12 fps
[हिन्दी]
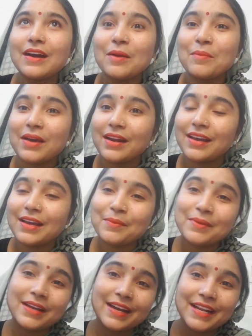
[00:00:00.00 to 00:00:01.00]
हमारा घर
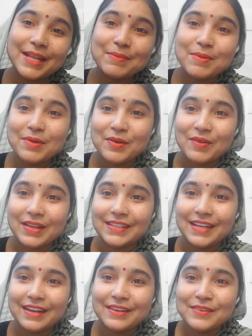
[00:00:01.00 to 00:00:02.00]
बीकानेर में बनवा
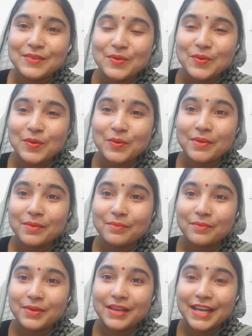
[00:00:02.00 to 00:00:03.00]
दिया और
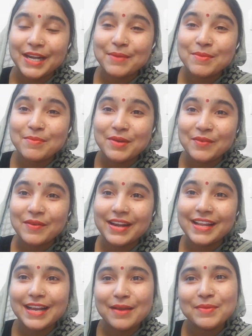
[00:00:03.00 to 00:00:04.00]
बीकानेर में
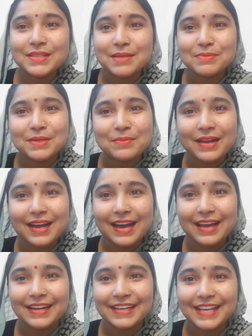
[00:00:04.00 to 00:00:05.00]
बनवाने का भी सबसे बड़ा
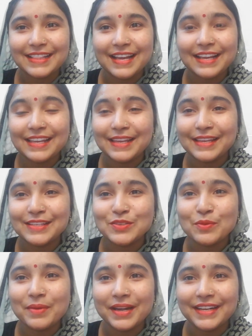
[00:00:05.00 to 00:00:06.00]
कारण ये था कि
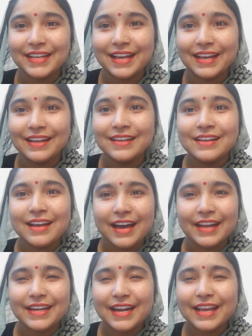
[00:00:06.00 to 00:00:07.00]
जो बेटियाँ हैं
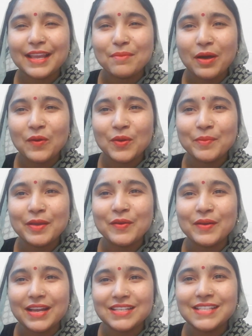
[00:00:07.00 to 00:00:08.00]
हरियाणा के माहौल में
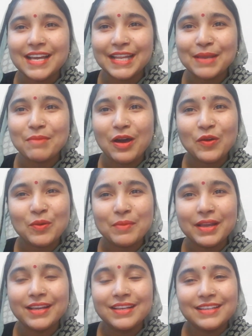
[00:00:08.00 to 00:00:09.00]
और राजस्थान के माहौल
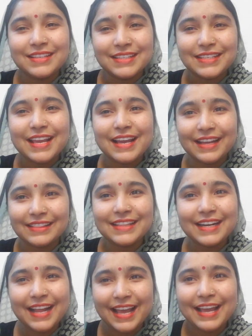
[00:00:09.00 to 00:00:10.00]
में ये
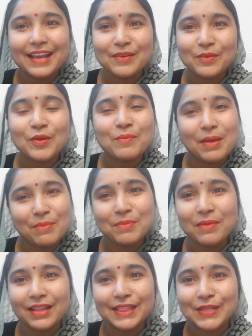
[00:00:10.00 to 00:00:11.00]
अंतर है और मैं भी
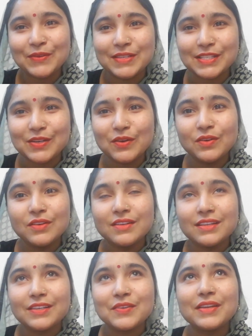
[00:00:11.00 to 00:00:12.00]
मानती हूँ इसको
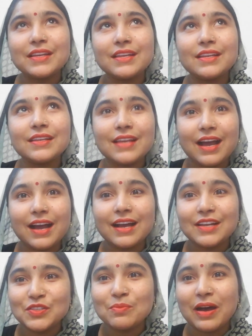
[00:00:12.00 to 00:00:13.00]
क्योंकि यहाँ
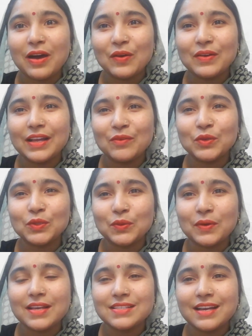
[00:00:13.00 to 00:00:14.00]
का जो माहौल है वो
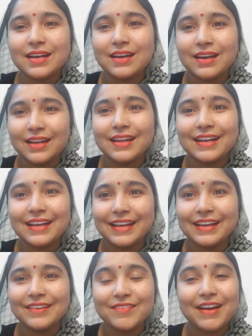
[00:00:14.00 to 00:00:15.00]
थोड़ा सा अलग
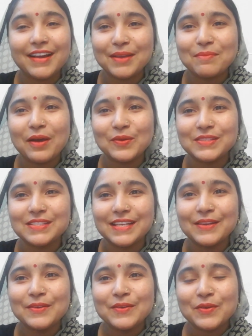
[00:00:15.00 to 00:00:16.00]
है वहाँ के माहौल
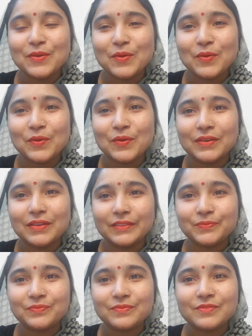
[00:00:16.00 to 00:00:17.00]
से और
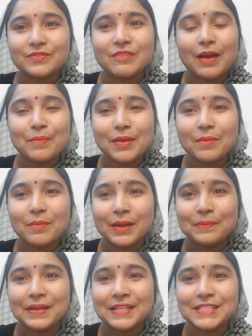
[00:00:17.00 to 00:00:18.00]
वहाँ पे
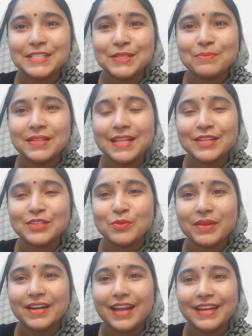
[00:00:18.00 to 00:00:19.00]
हमारे परिचित भी थे जो
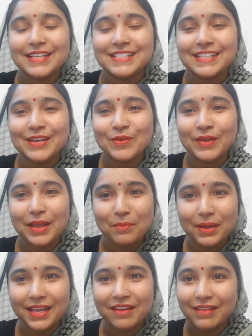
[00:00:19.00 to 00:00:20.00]
मेरे नानी जी हैं उनके
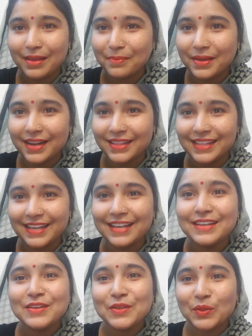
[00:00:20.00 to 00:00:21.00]
भैया वहीं पे रहते हैं
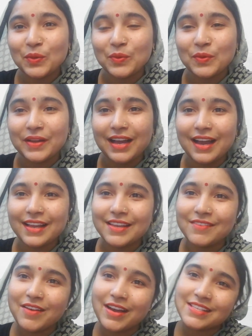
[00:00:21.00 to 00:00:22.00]
तो उन्होंने कहा
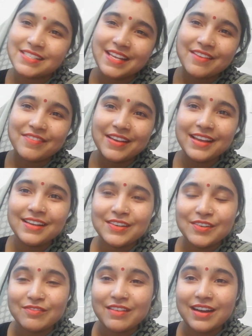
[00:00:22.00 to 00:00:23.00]
कि वहाँ सेफ़ है
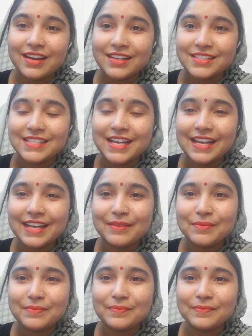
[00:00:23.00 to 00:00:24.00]
वहाँ अच्छा
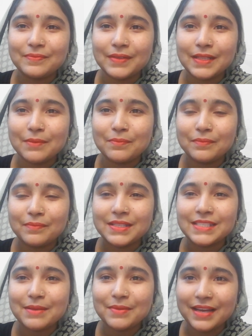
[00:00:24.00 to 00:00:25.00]
है मतलब
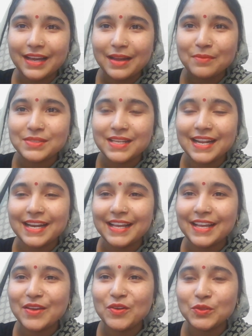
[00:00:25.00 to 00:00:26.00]
बच्चे भी आराम से रह
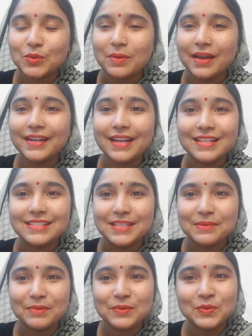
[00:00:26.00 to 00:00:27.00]
लेंगे और तुम्हारी
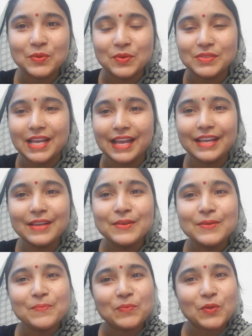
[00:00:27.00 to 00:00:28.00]
टेंशन भी दूर हो जाएगी
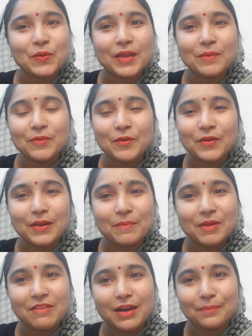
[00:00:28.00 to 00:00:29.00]
तो एक प्लॉट
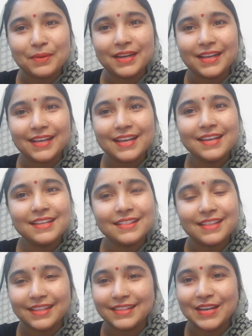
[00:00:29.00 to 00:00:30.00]
हमें वहाँ पे लेके
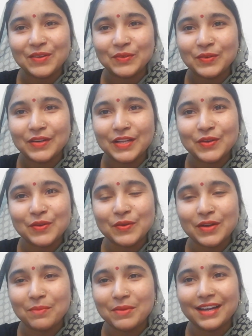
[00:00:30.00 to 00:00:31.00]
दे दिया उन्होंने
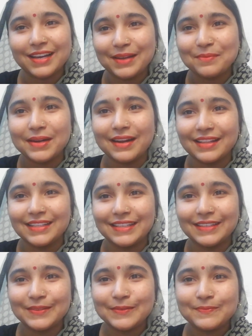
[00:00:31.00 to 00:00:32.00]
और हमारा घर बना
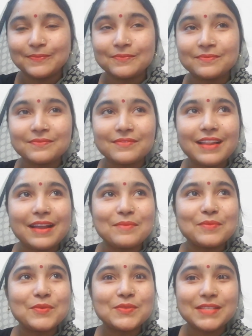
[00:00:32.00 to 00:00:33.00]
दिया
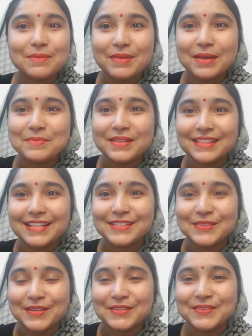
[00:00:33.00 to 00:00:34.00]
अब उस समय हम इतने
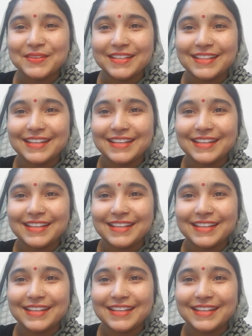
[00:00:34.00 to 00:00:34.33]
छोटे छोटे